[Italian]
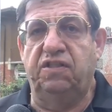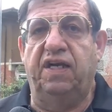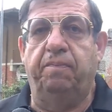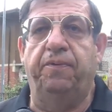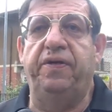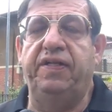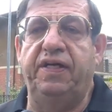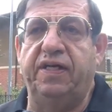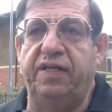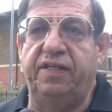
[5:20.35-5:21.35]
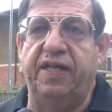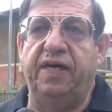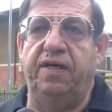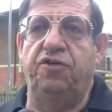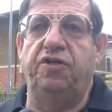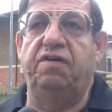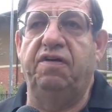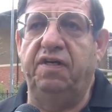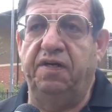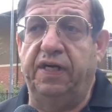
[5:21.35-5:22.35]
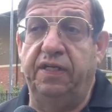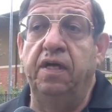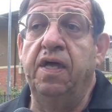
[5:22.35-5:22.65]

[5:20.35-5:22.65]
della politica, dei tecnici, di quello che...